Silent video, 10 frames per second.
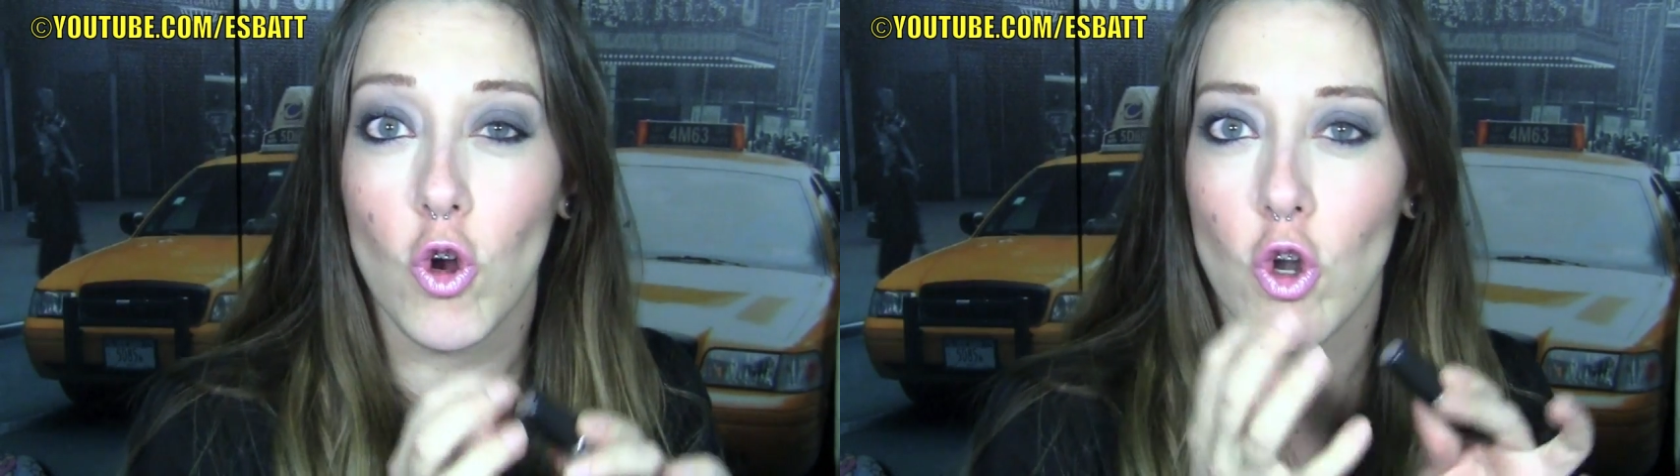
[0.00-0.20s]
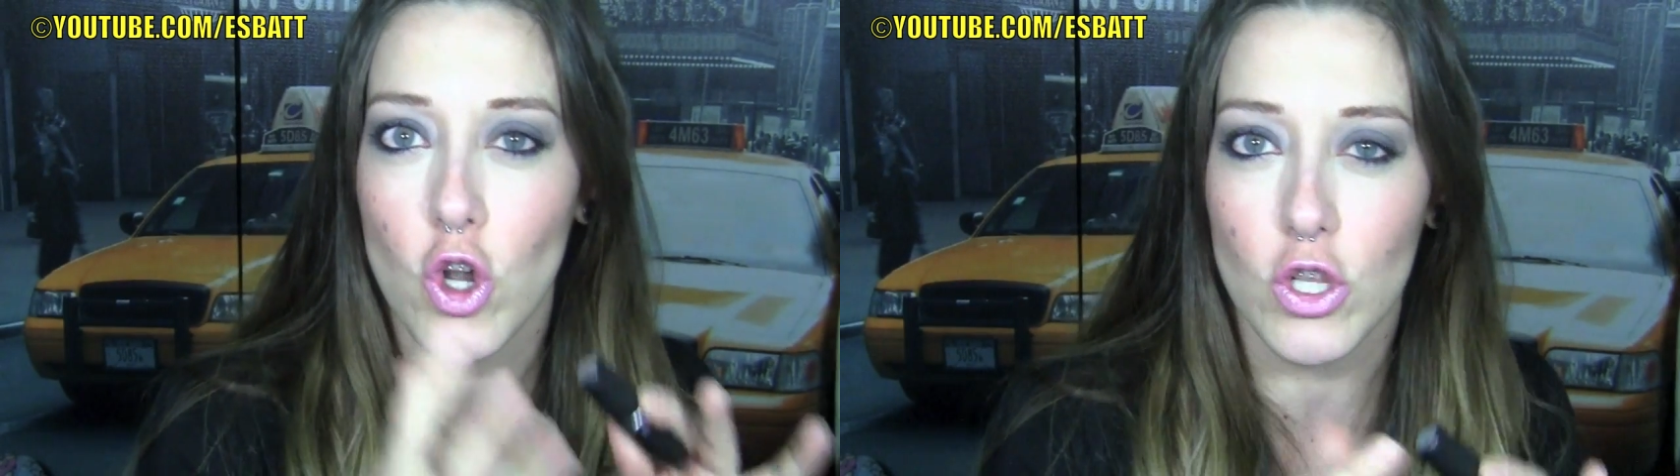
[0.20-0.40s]

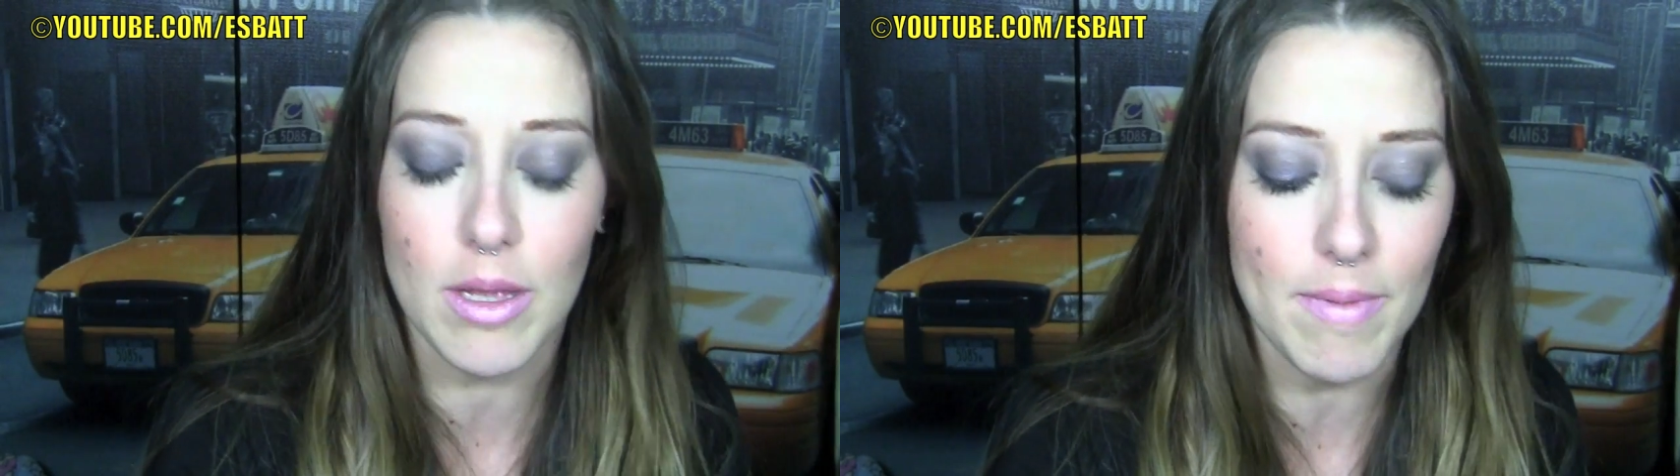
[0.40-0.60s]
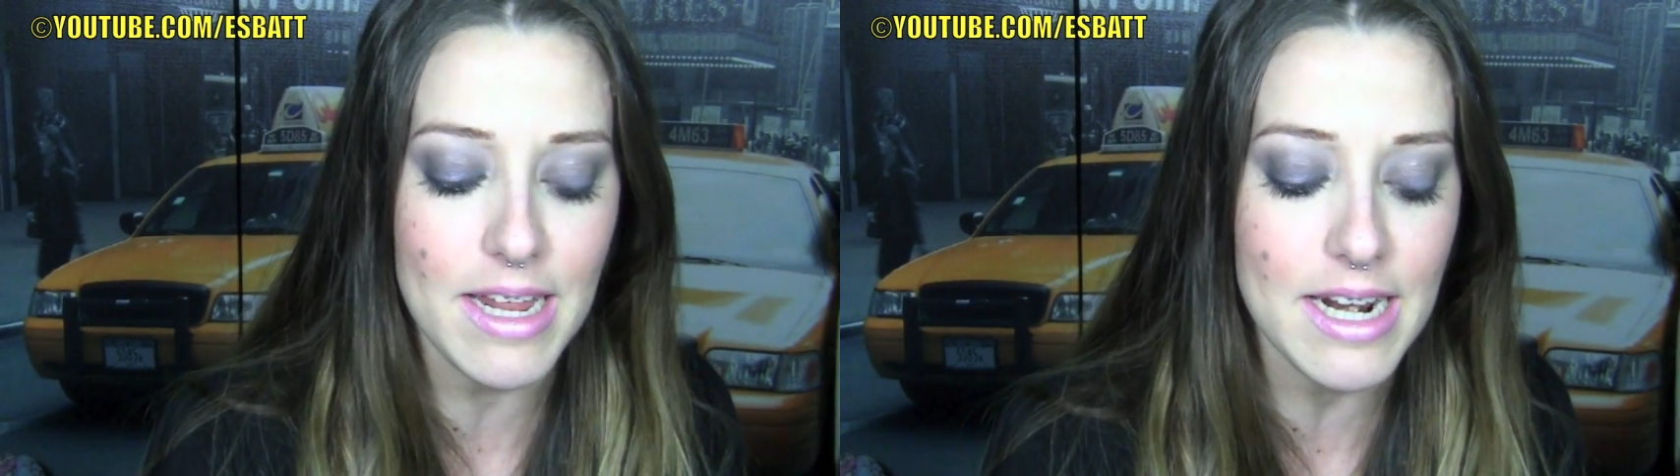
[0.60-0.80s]
con
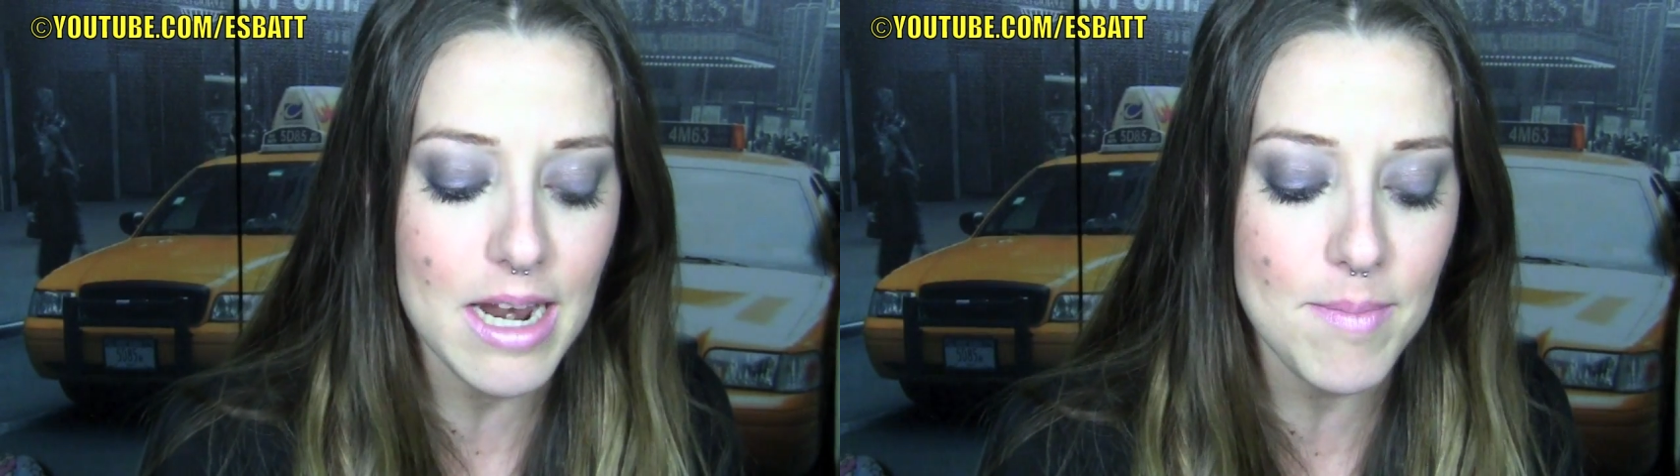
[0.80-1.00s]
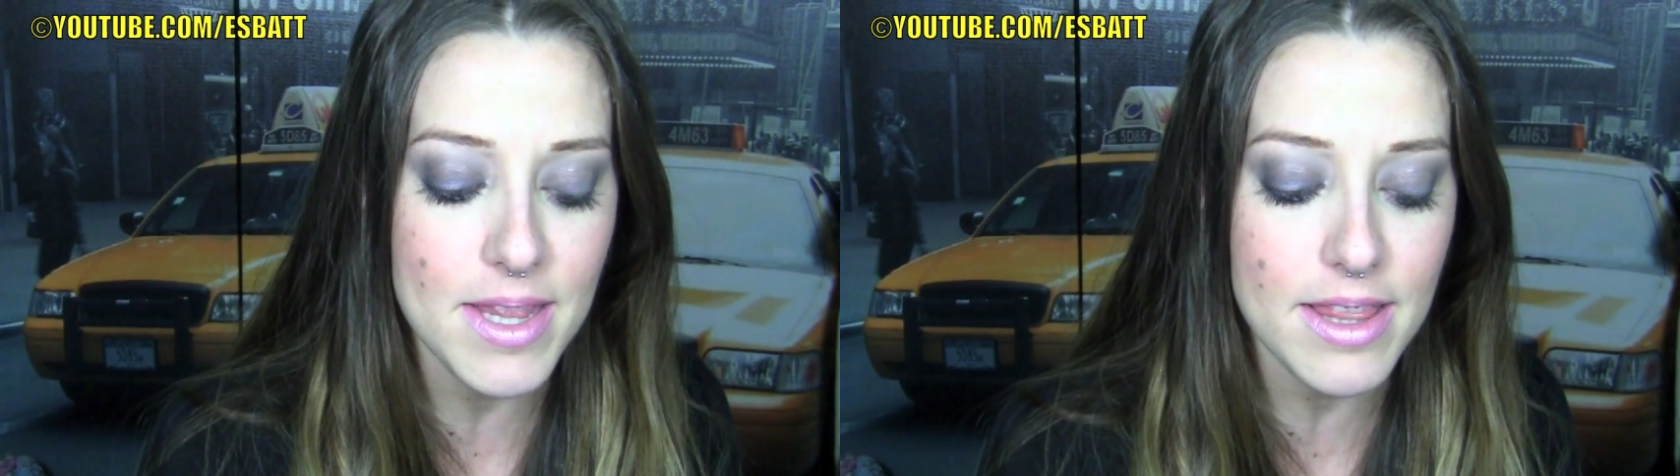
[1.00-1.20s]
lote, ¿vale?
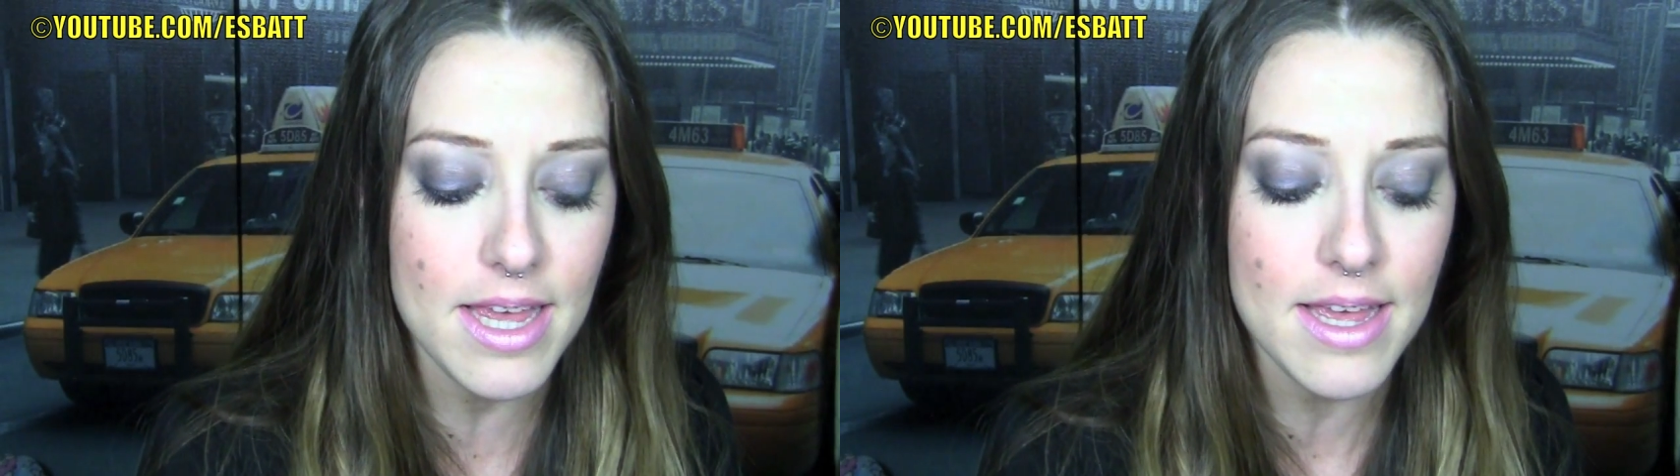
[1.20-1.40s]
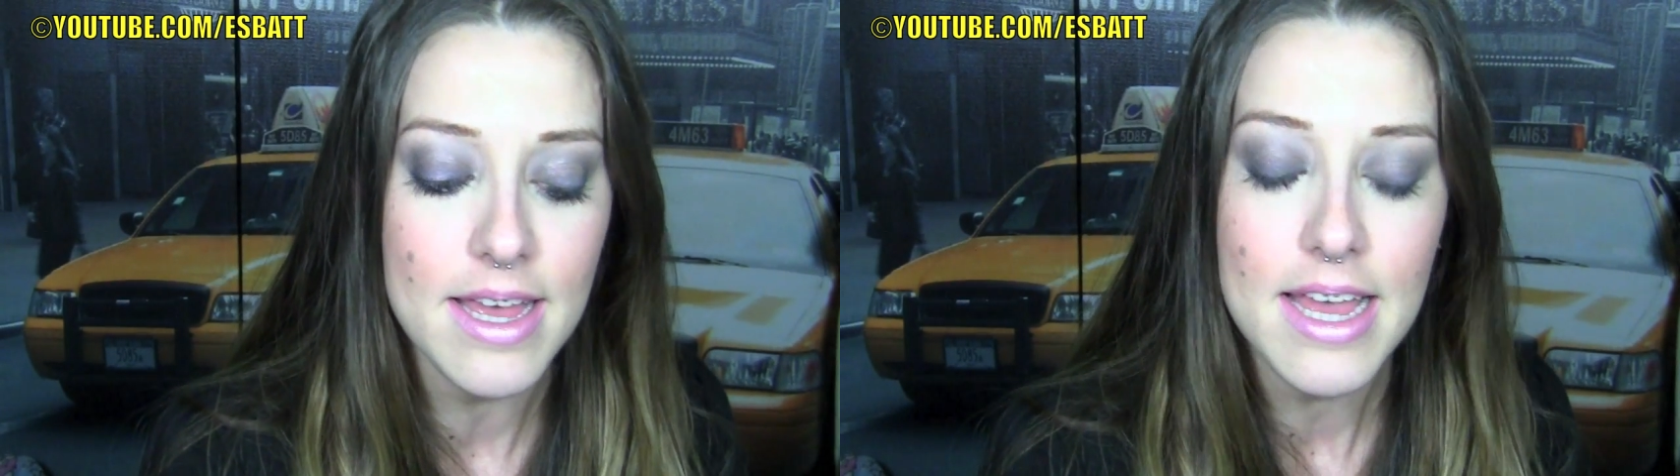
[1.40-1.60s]

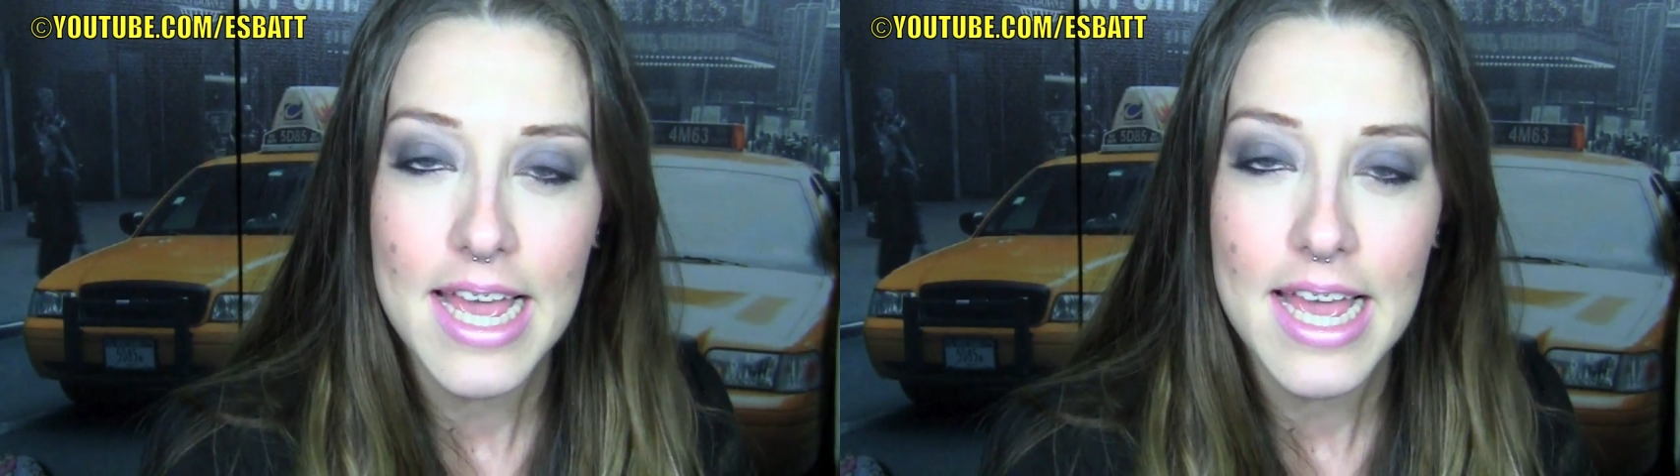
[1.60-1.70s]
Realmente